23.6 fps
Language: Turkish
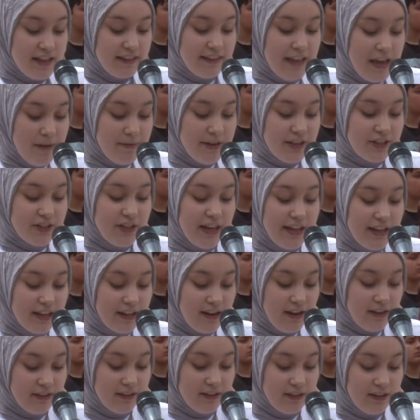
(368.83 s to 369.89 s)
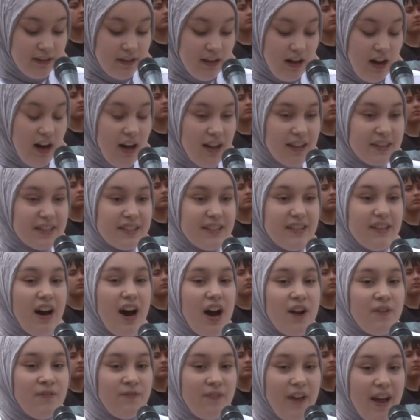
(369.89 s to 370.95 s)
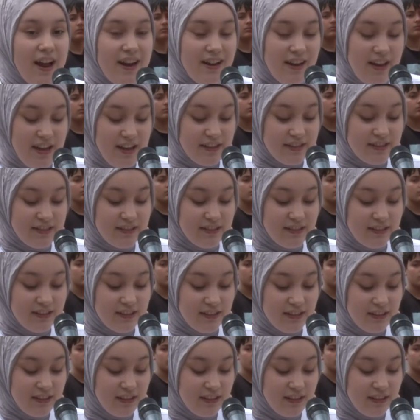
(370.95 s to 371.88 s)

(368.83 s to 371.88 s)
Demir çelik adı altın harflerle yazıldı.